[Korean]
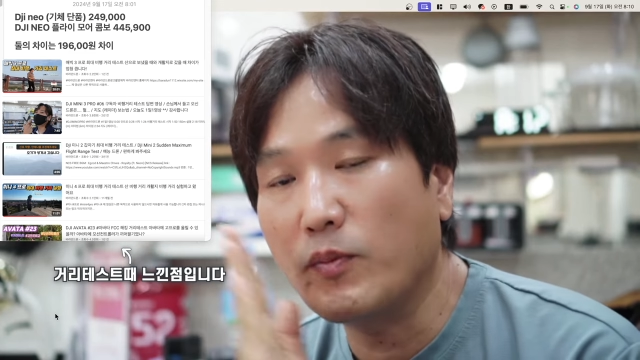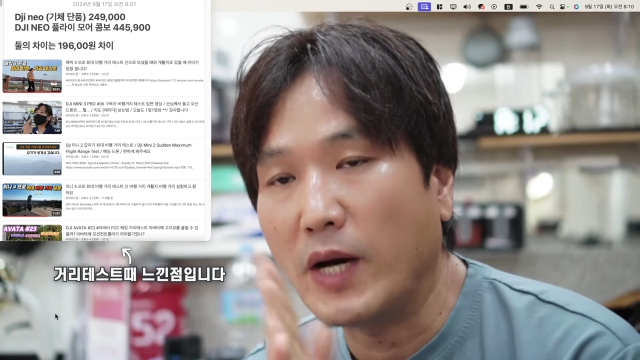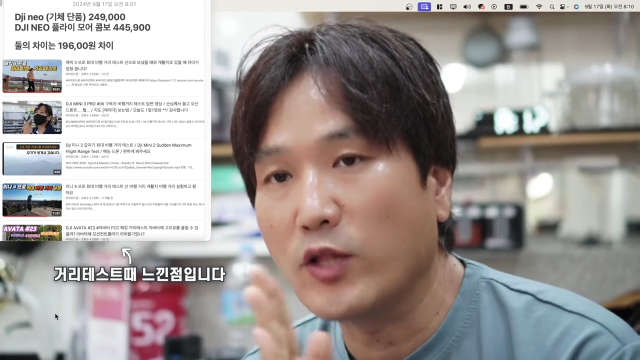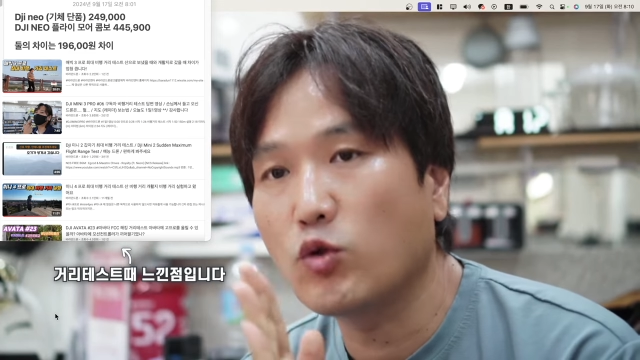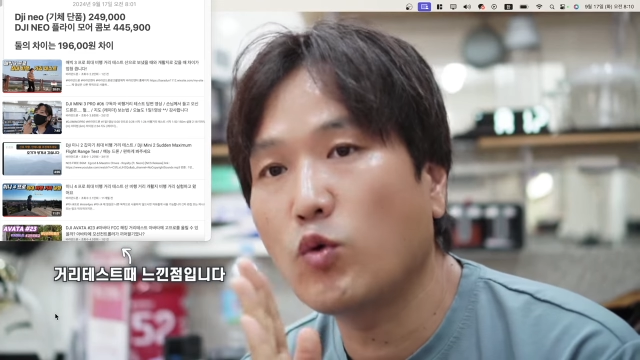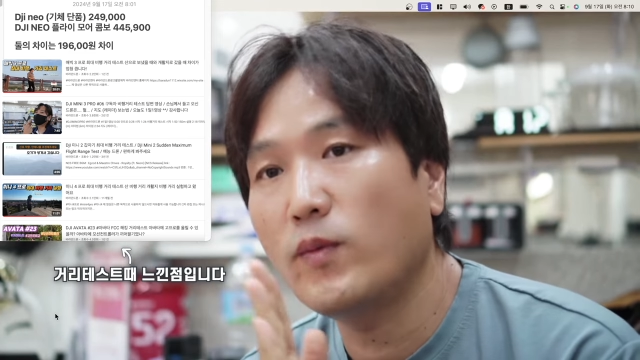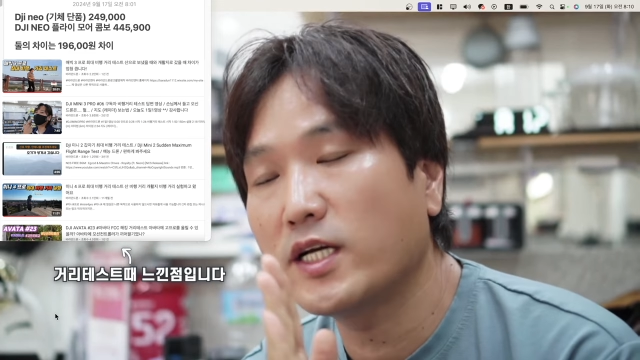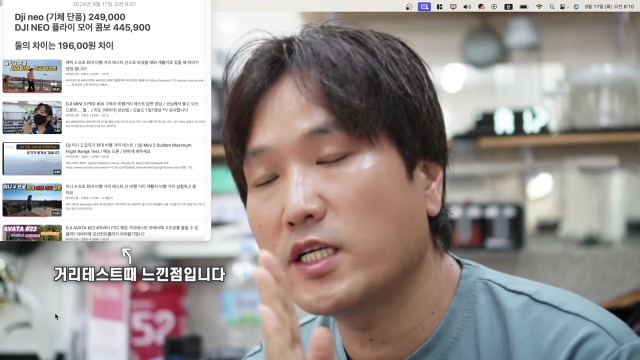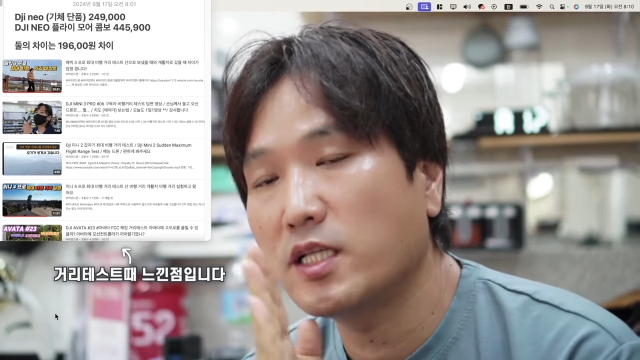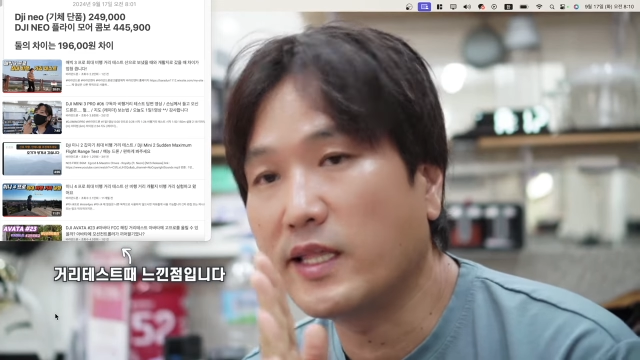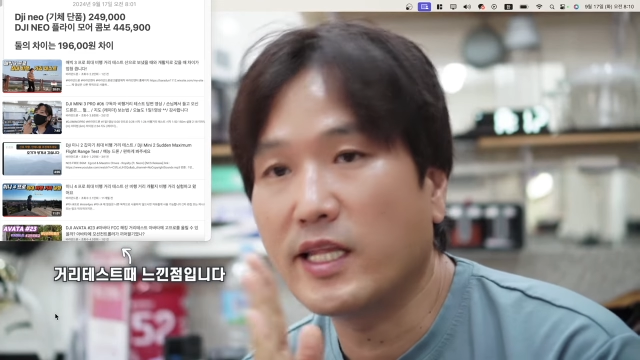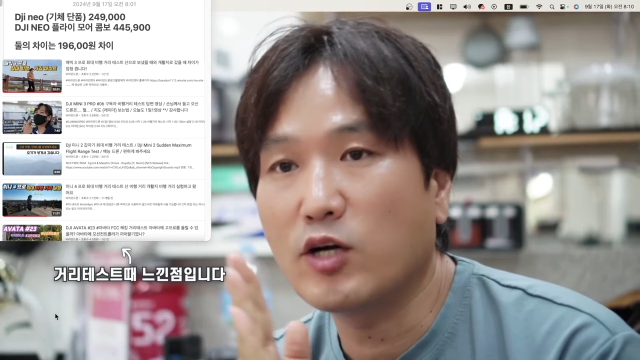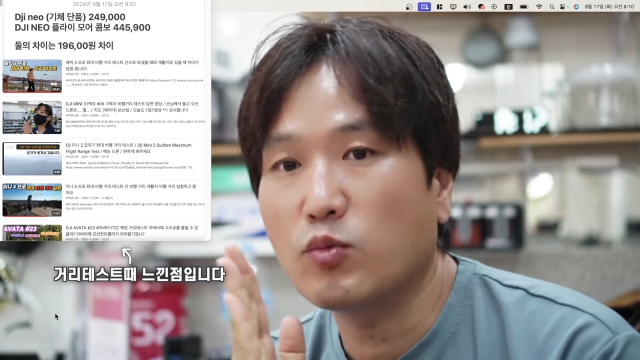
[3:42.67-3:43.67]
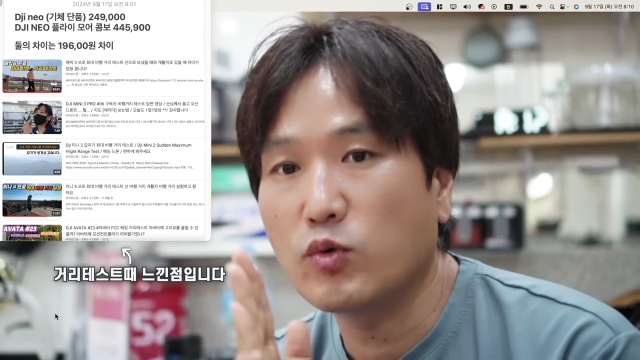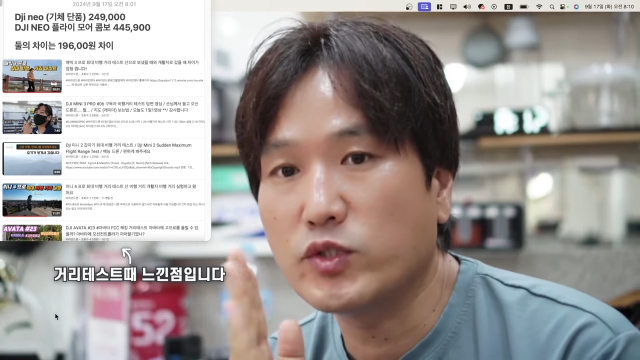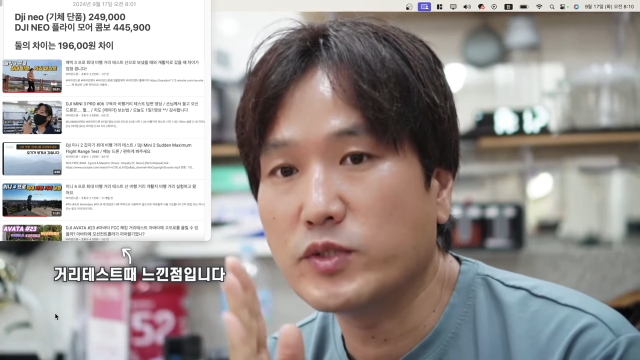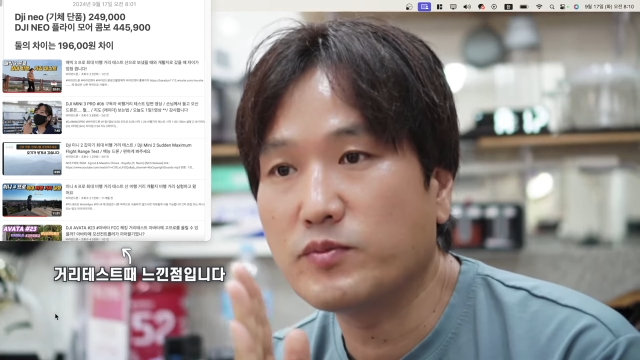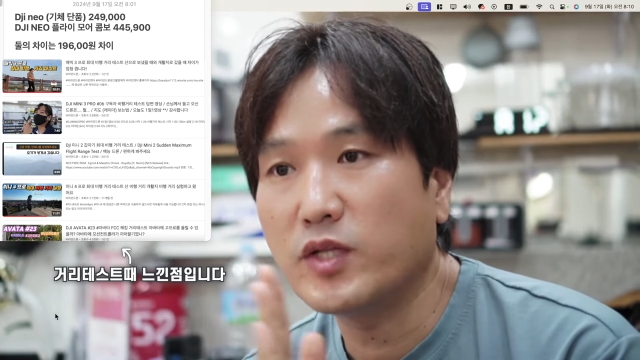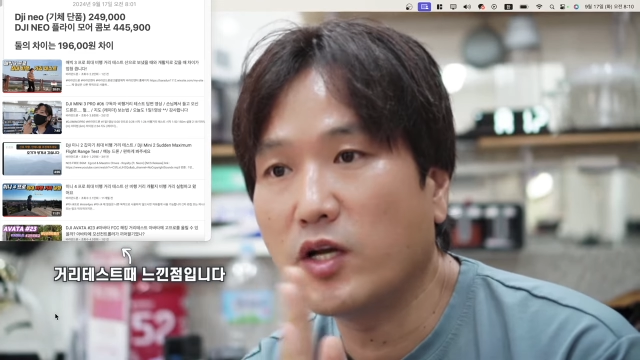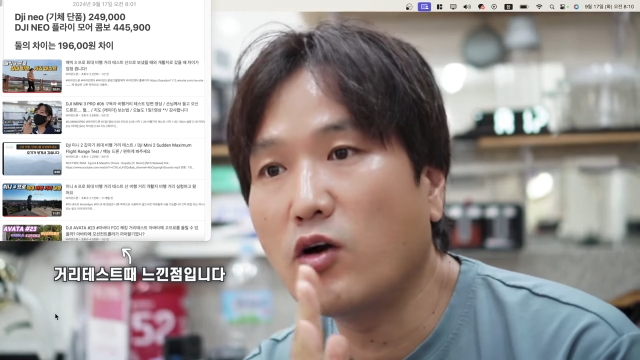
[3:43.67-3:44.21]
반토막이 난다고
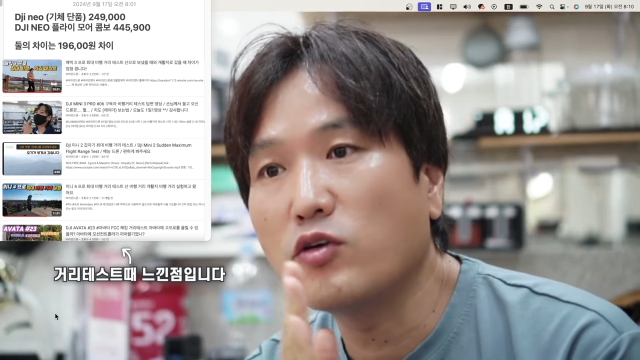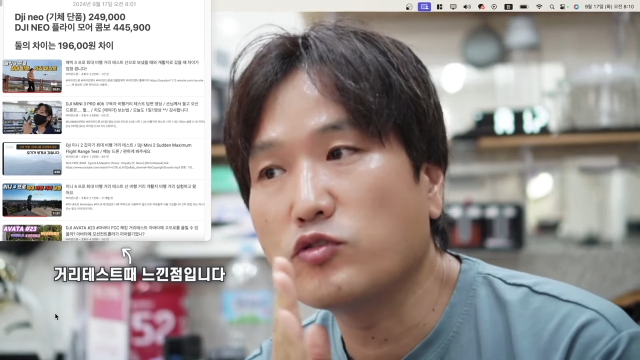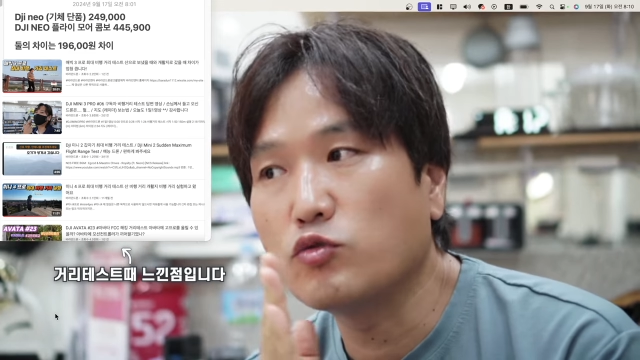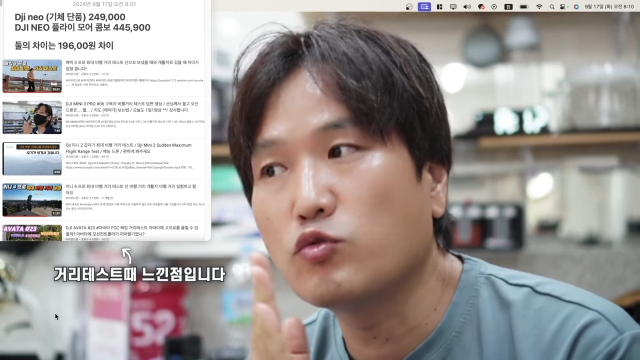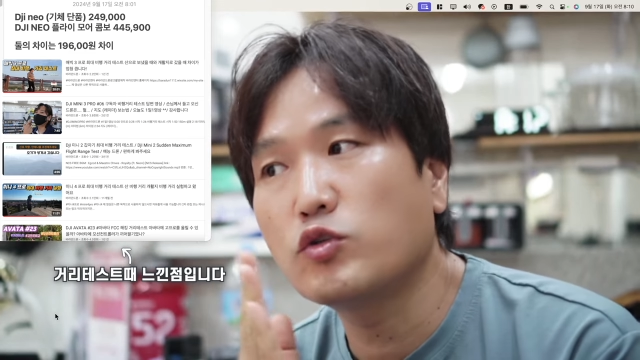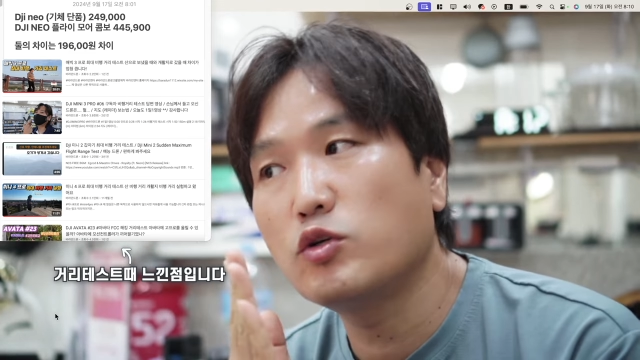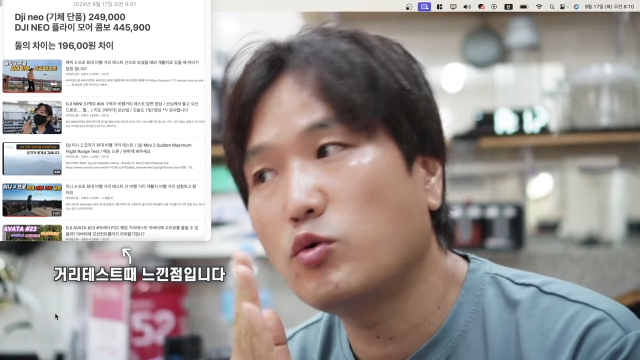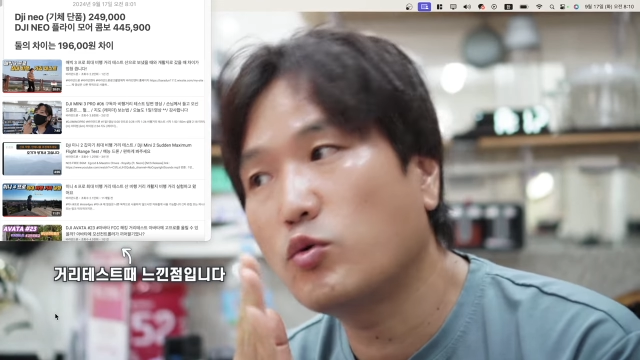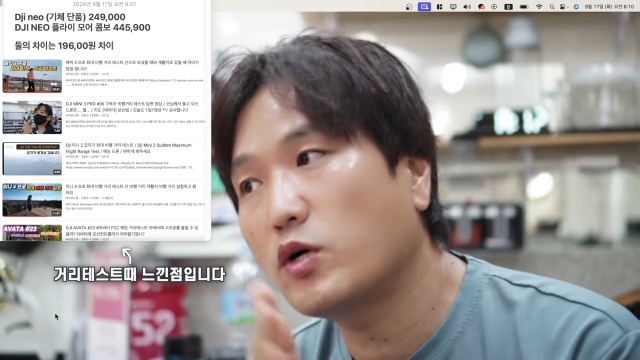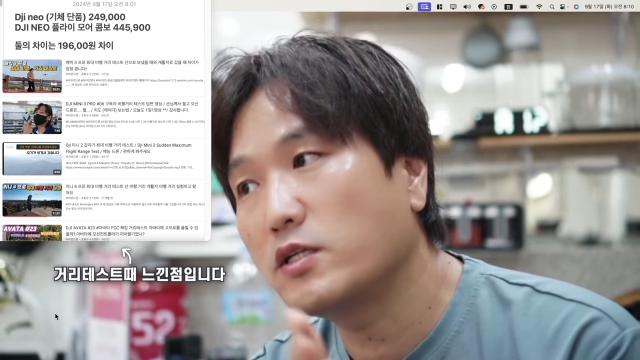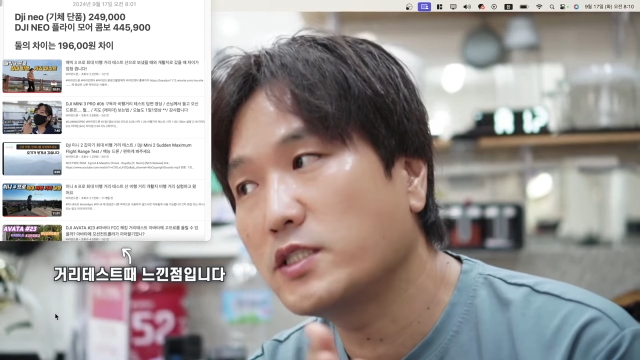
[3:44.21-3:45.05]
보시면 돼요 6km